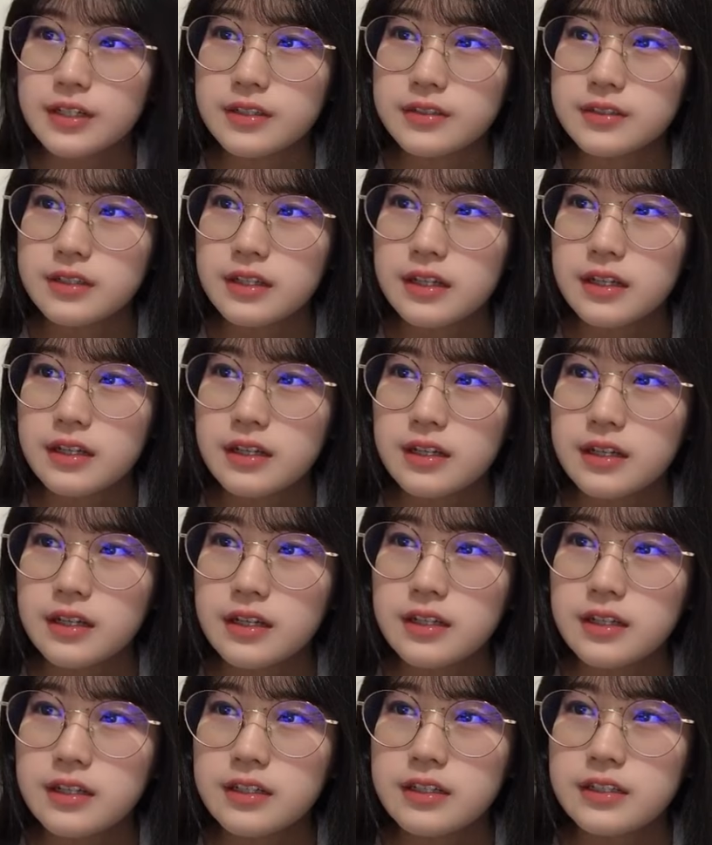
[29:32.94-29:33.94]
そう愛理と
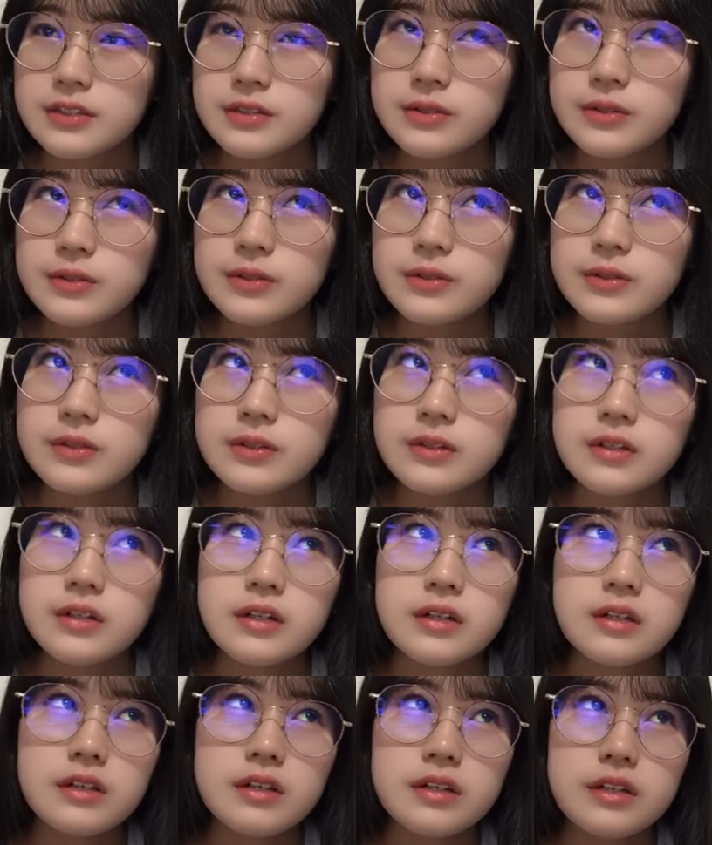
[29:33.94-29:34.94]
さ愛理
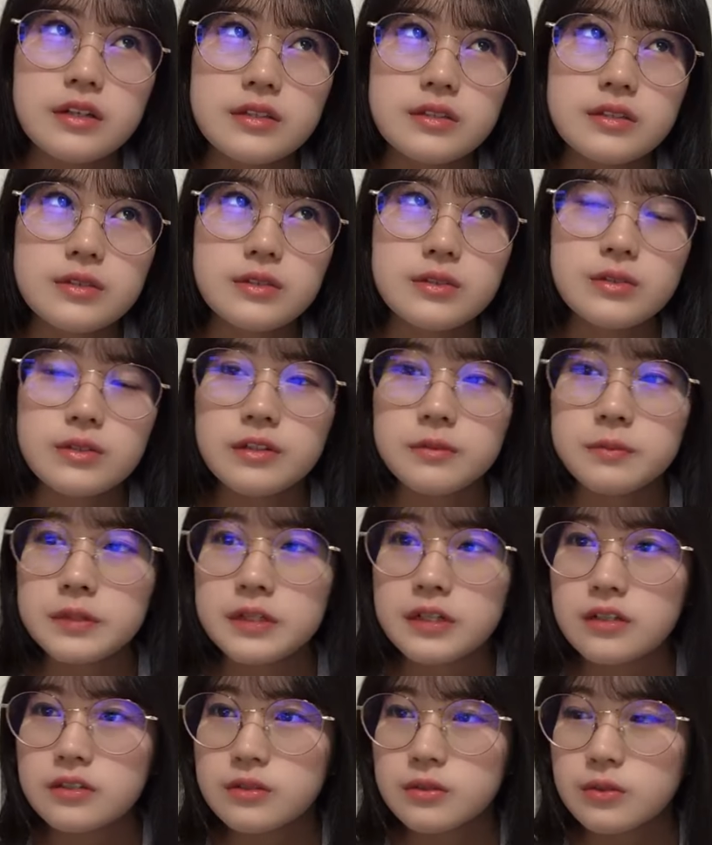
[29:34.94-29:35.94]
と
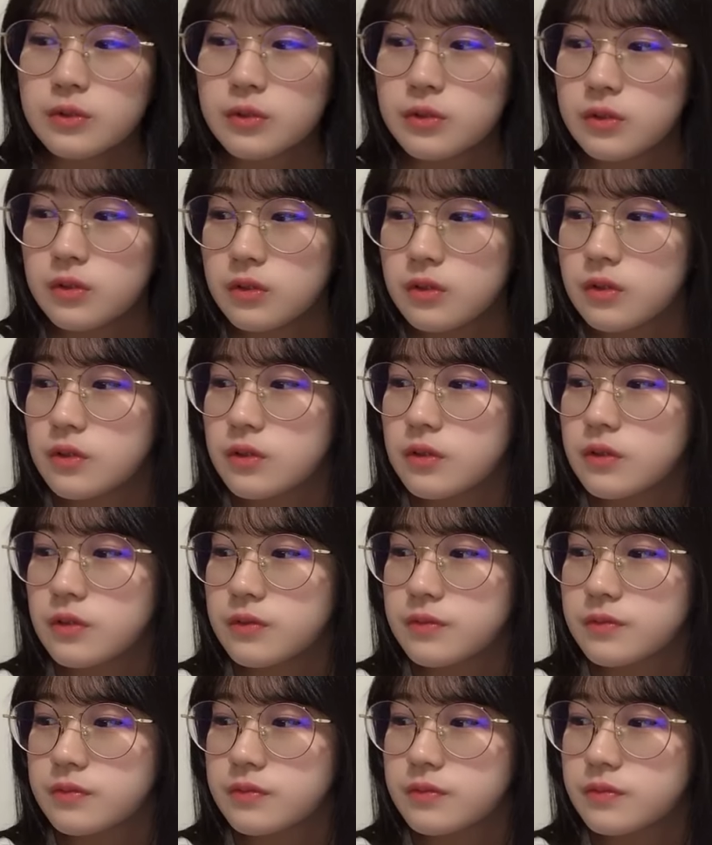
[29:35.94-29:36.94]
えっとリミカ
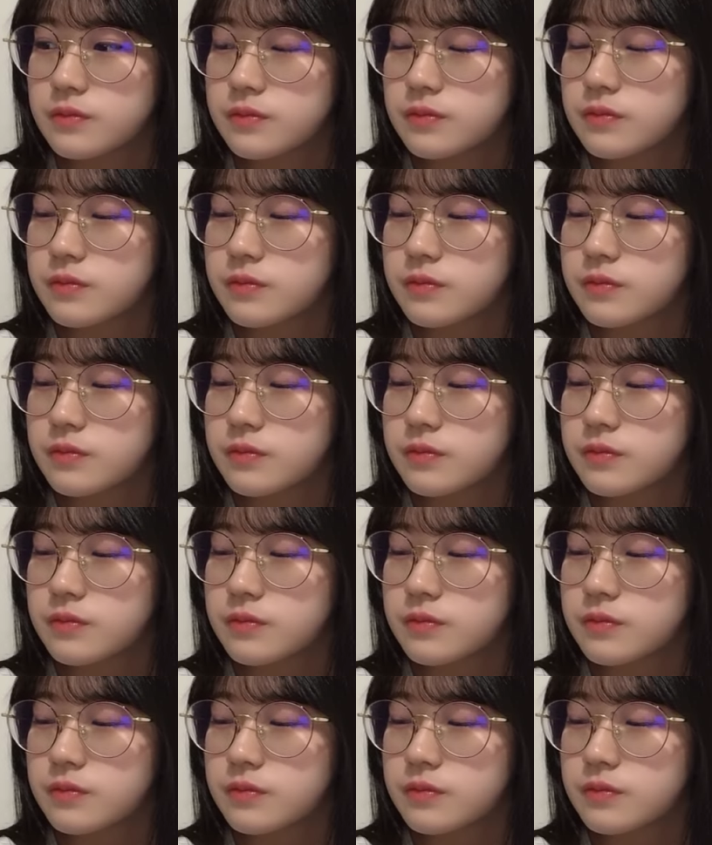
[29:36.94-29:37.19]
と